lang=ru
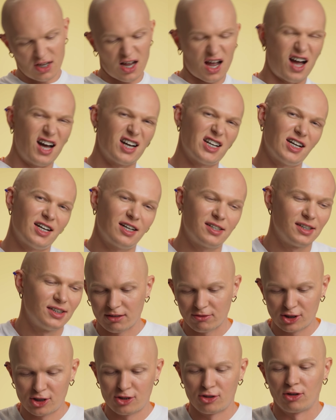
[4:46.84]
Ах,
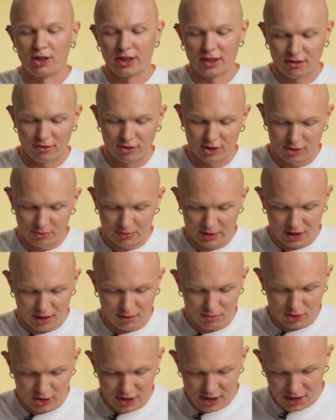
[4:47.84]
так, вот столько вот у меня
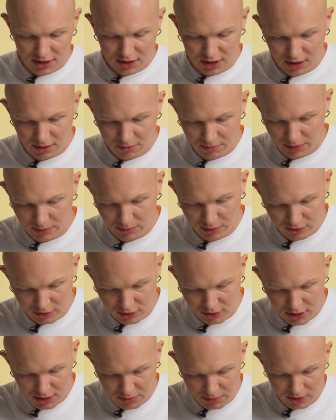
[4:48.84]
эмоций на, по
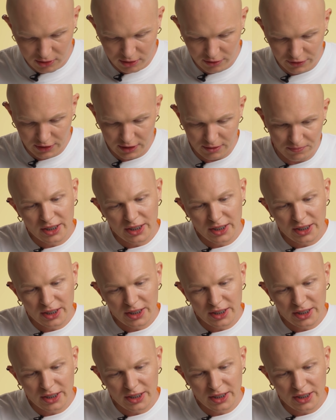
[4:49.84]
поводу распаковки.